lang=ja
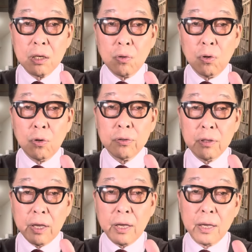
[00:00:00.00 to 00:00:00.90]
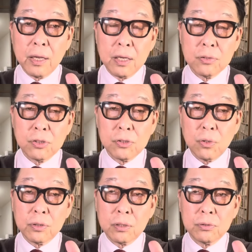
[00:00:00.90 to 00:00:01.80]
高温で、え水
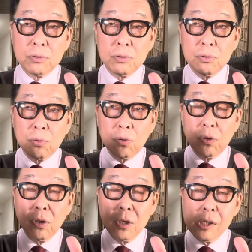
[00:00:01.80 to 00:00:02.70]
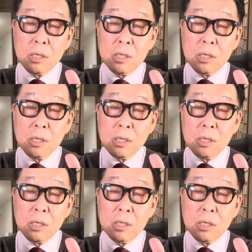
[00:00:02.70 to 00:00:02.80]
蒸気でぐーっとこ